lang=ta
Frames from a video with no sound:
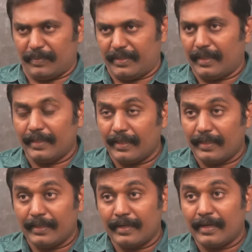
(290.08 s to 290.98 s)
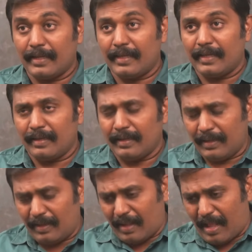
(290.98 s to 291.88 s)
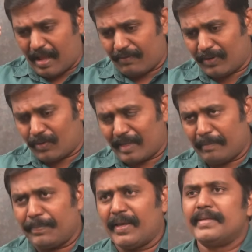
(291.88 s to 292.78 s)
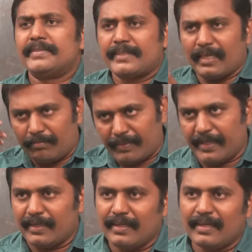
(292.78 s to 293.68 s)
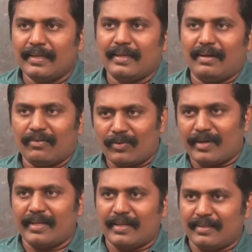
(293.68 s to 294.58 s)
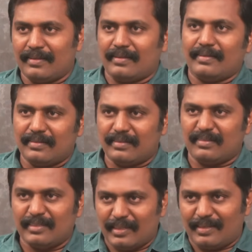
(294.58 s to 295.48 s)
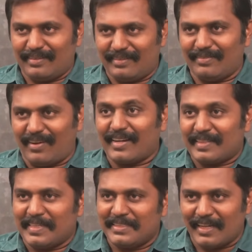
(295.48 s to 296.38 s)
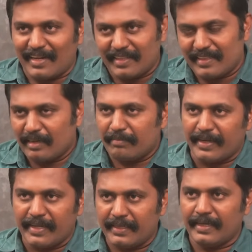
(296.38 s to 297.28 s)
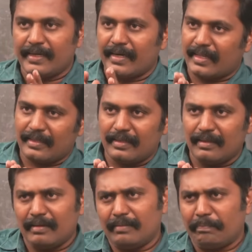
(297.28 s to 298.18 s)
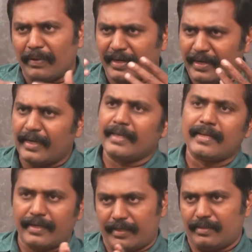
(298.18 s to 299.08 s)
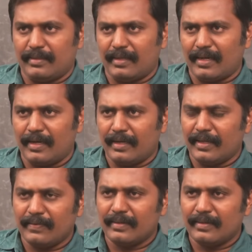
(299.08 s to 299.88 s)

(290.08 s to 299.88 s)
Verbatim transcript: இப்போ இதாவது அது அது என்னென்னா அவருடைய பேச்சில் மயங்கி அவருடைய அந்த வார்த்தை ஜாலத்தில் மயங்கி கிடந்த பல இளைஞர்கள் ஏன்னா இன்னைக்கு